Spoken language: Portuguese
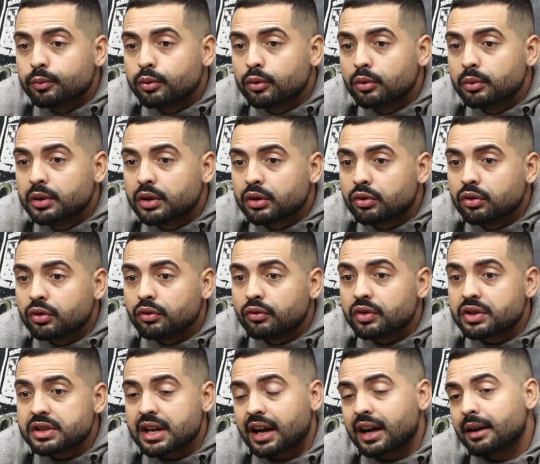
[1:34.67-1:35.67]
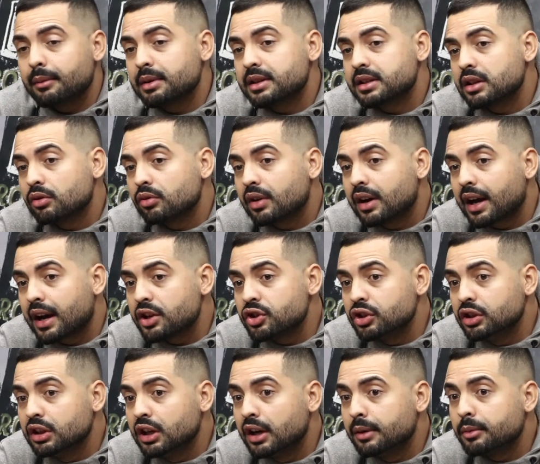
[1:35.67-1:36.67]
ao público, você acaba sendo um cara
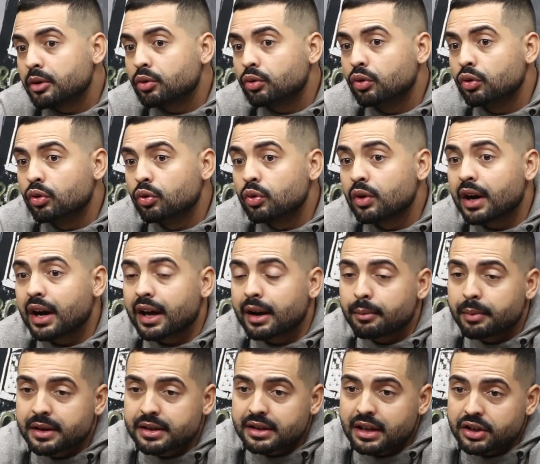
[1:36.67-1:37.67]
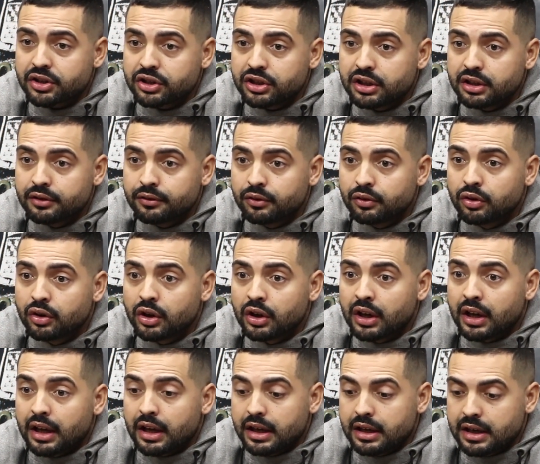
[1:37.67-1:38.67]
dinâmico, um cara prestativo.
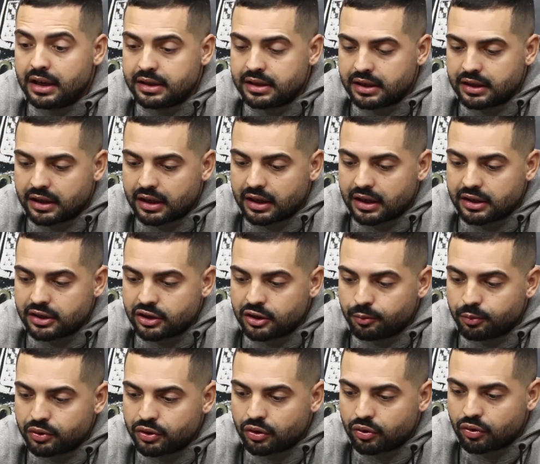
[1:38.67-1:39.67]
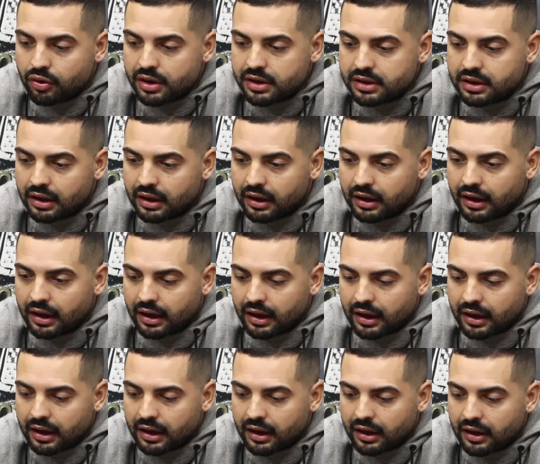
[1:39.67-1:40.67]
E assim, esse tipo de coisa
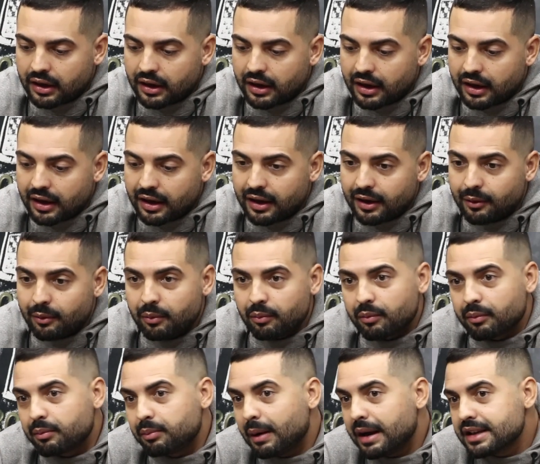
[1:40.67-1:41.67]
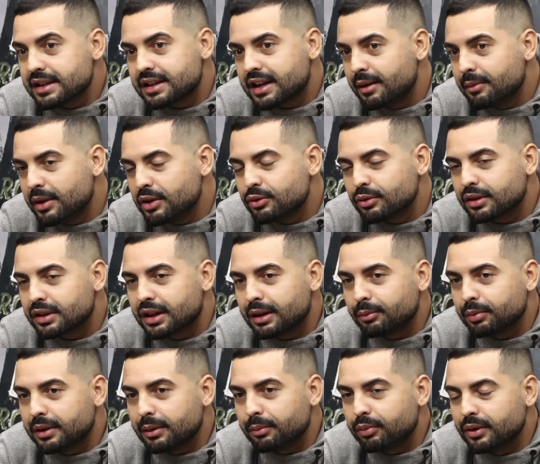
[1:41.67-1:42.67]
é, é, é basicamente o
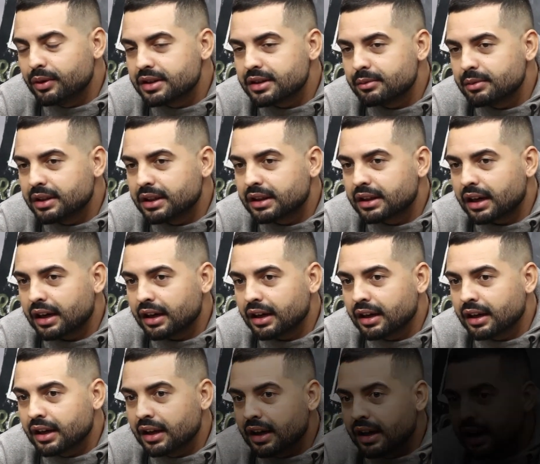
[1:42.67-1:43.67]
trampo da polícia militar. Sim. Né?